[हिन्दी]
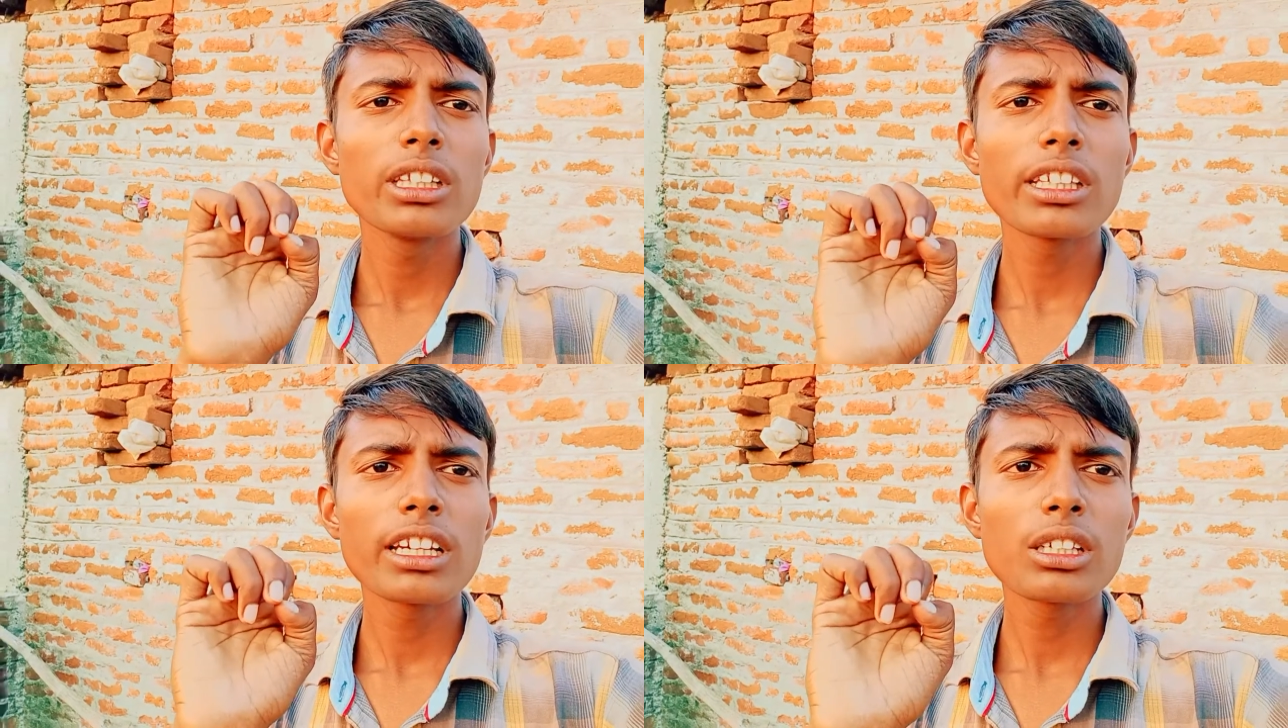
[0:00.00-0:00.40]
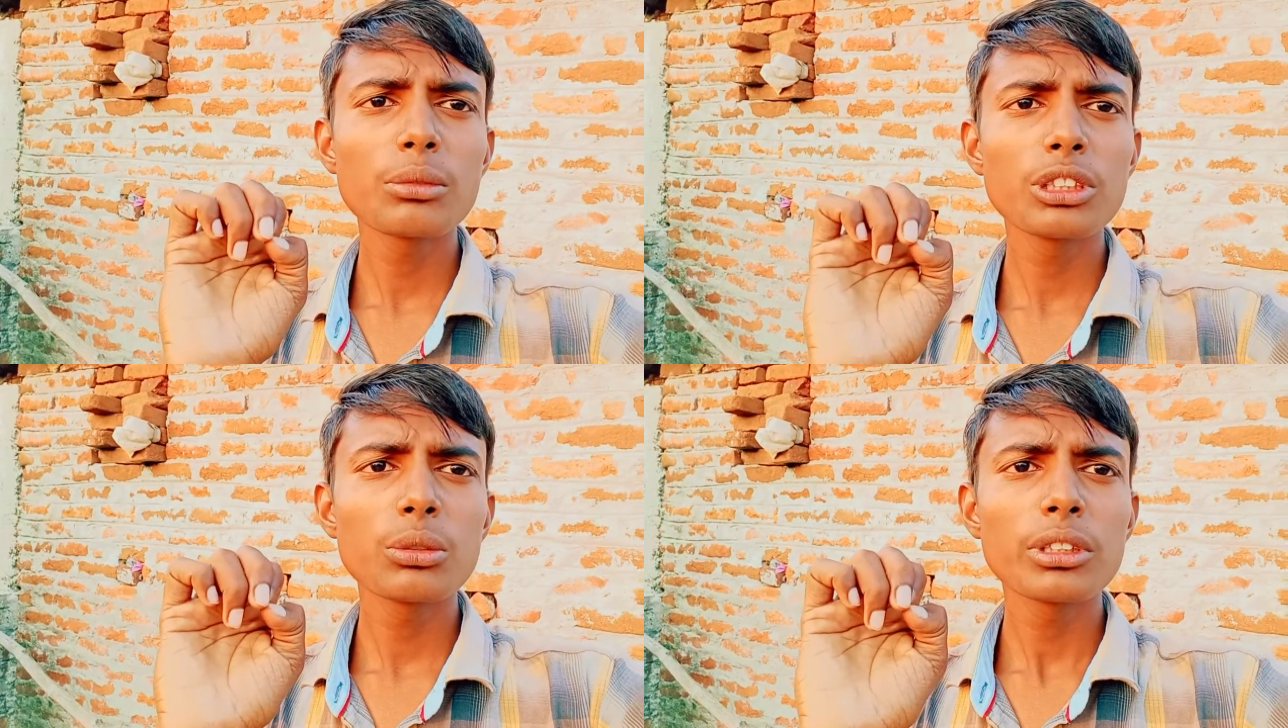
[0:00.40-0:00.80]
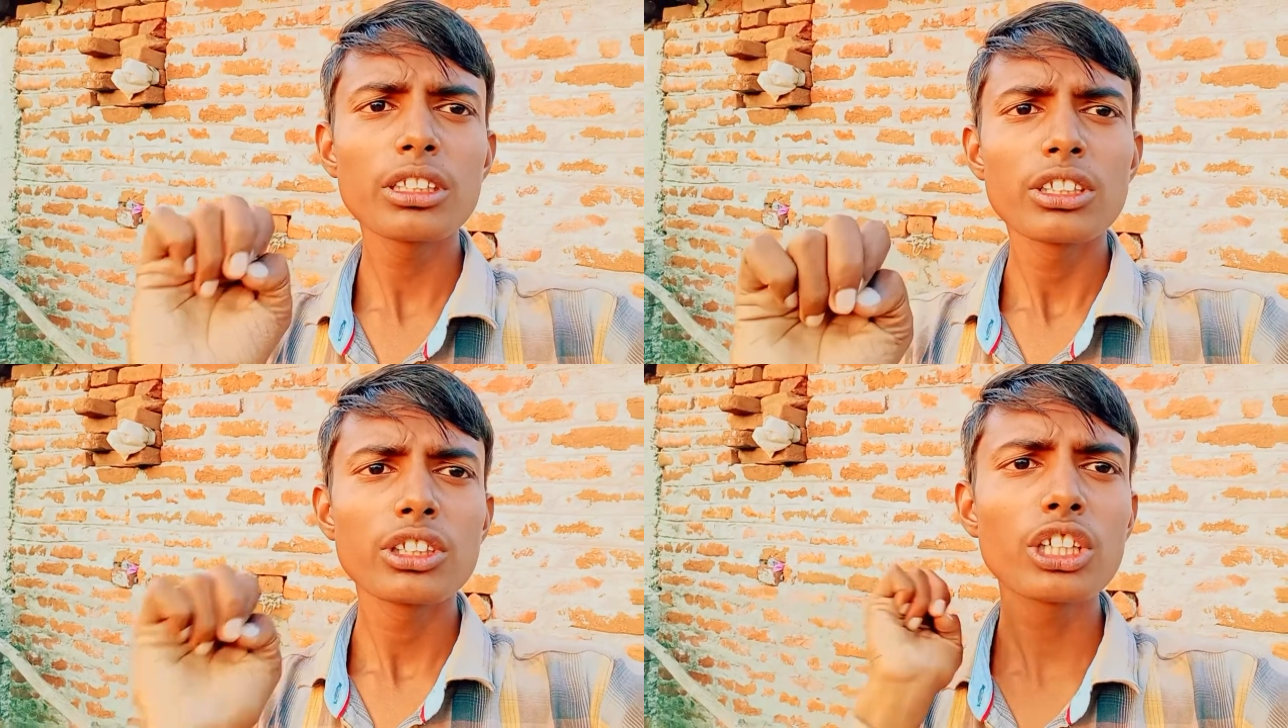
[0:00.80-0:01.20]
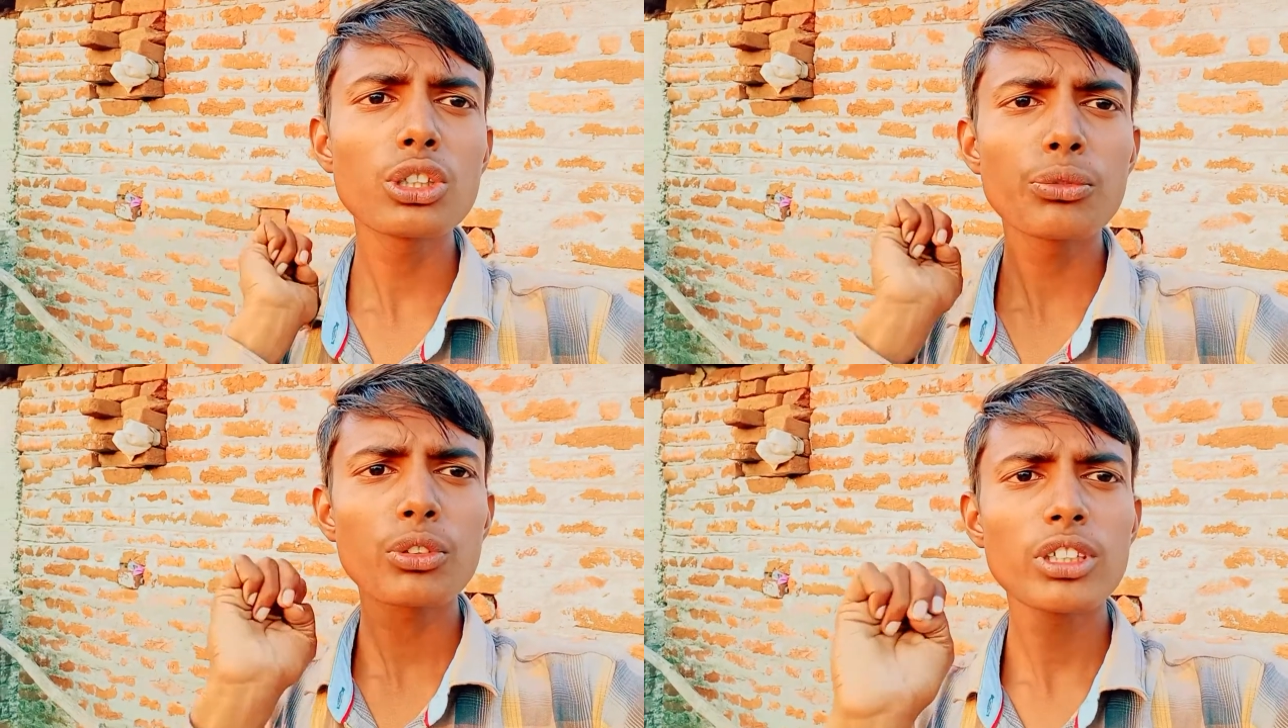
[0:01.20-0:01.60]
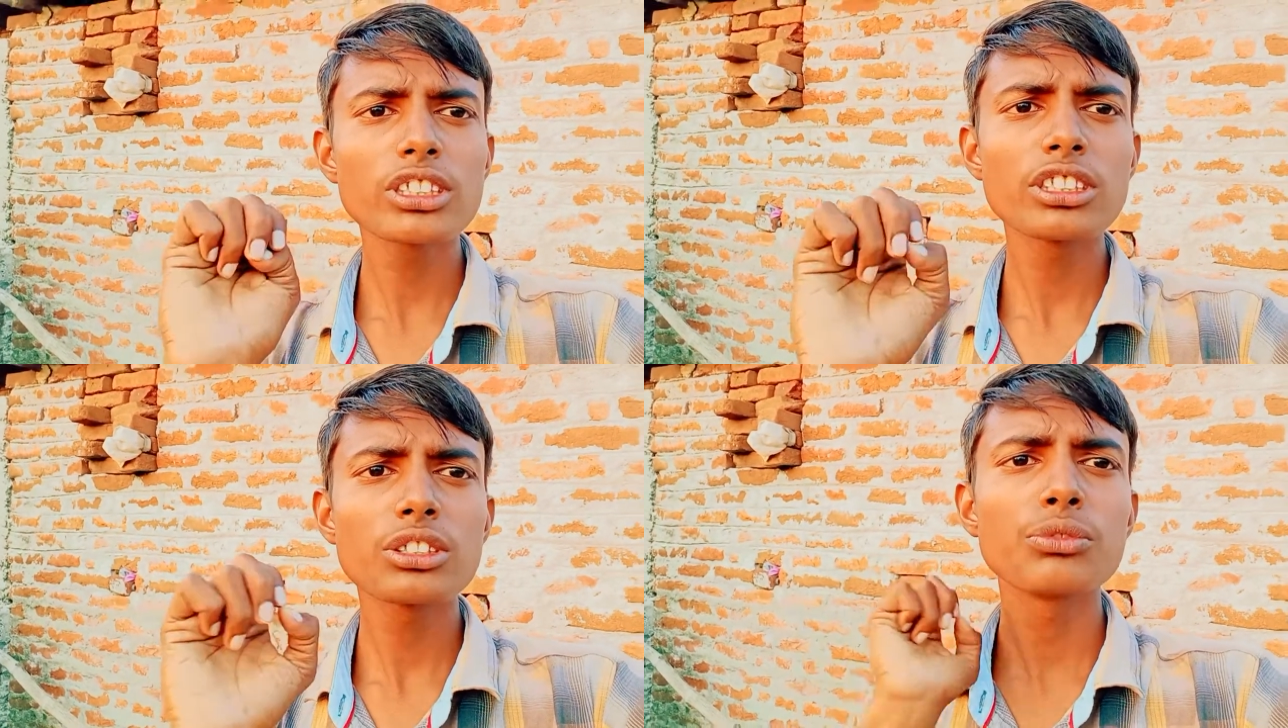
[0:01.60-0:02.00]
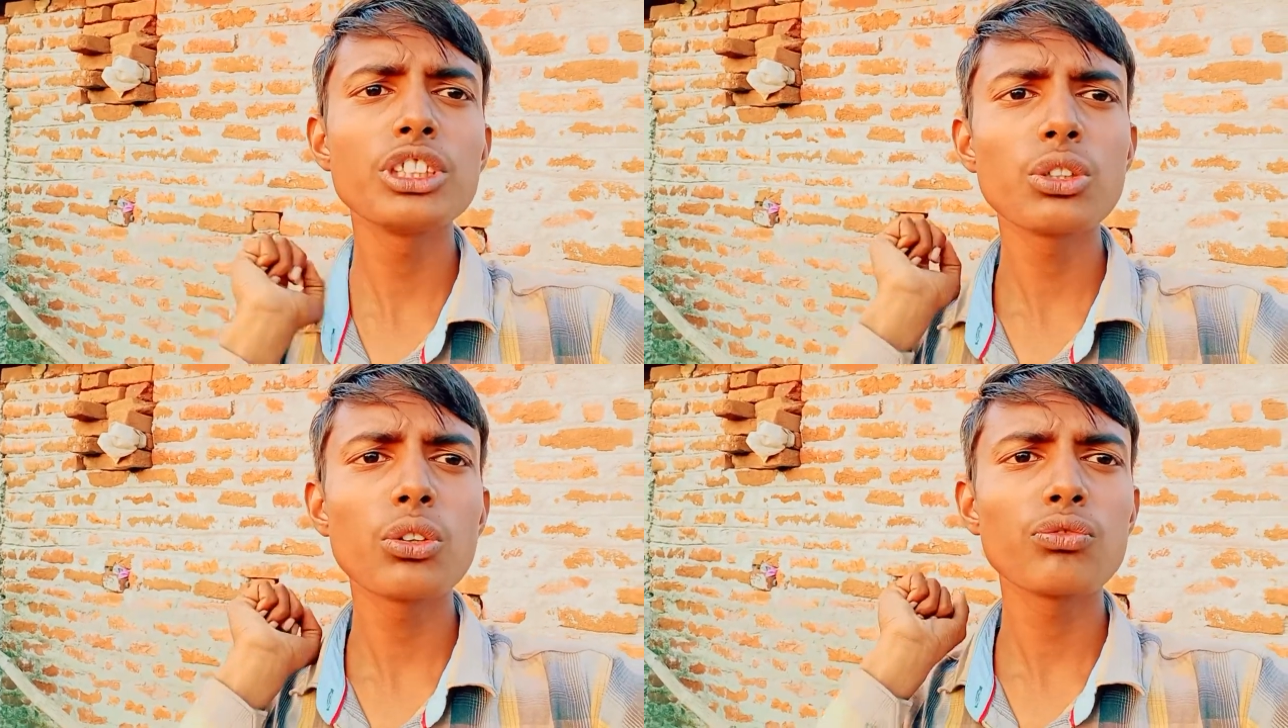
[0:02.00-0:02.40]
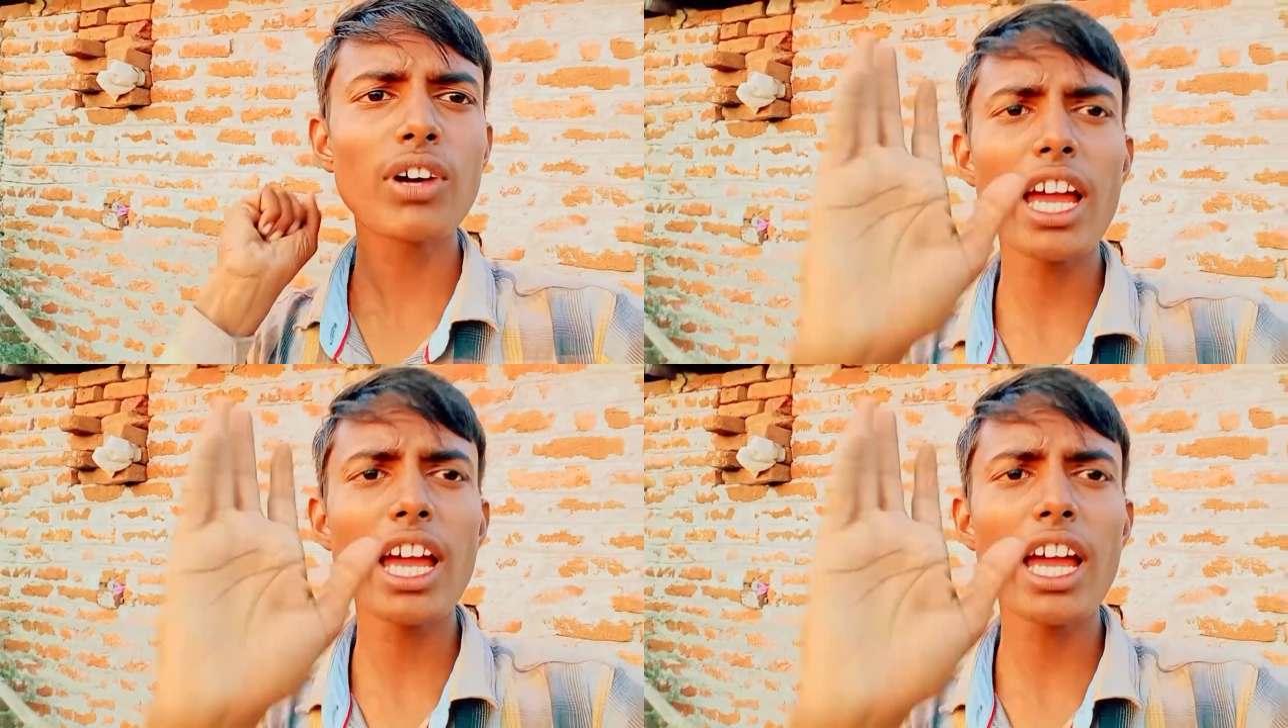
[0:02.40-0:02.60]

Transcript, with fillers: मिलते हैं अगले वीडियो में थैंक यू फॉर वॉचिंग दिस वीडियो